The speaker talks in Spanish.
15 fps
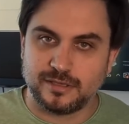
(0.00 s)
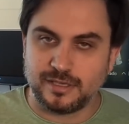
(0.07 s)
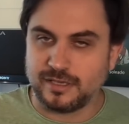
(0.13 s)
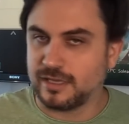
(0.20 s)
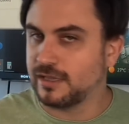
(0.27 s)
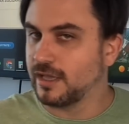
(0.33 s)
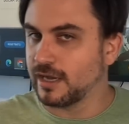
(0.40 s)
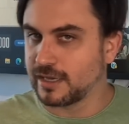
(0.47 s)

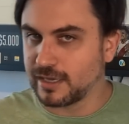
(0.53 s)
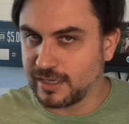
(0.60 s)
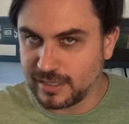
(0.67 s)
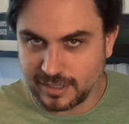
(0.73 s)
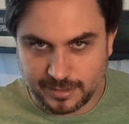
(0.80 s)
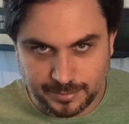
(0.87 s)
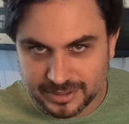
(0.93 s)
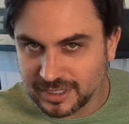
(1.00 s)
y el día
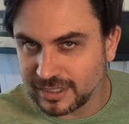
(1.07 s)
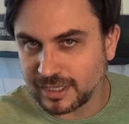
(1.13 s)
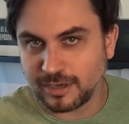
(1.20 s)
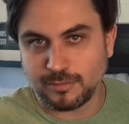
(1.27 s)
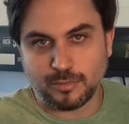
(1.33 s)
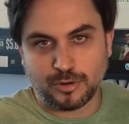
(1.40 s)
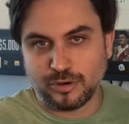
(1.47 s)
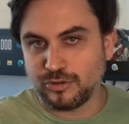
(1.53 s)
que empiece a tener
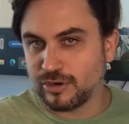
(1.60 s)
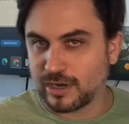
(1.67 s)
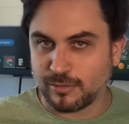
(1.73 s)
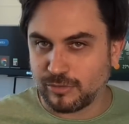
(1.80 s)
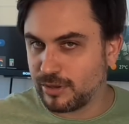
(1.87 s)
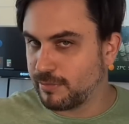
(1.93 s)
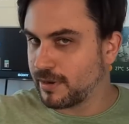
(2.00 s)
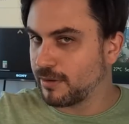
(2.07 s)
quilombo con el
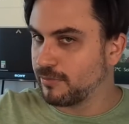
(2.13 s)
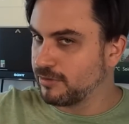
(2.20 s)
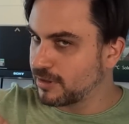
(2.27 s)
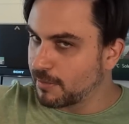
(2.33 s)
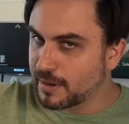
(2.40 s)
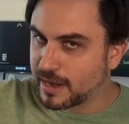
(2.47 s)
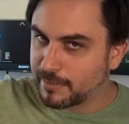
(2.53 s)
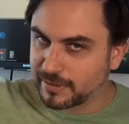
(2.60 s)
dólar voy y me armo
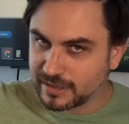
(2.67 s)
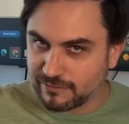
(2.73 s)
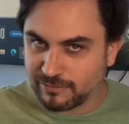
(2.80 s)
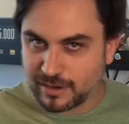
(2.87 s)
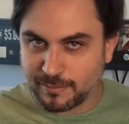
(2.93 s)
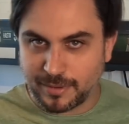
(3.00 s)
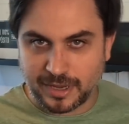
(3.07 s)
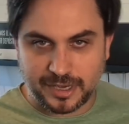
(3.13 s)
también la,
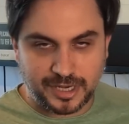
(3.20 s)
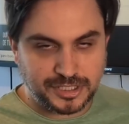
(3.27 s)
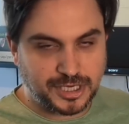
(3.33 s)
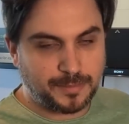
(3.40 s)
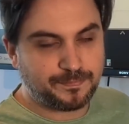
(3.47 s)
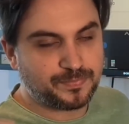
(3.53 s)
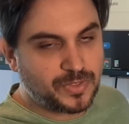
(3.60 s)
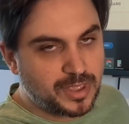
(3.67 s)
la página
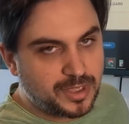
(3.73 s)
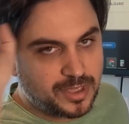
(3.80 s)
allá.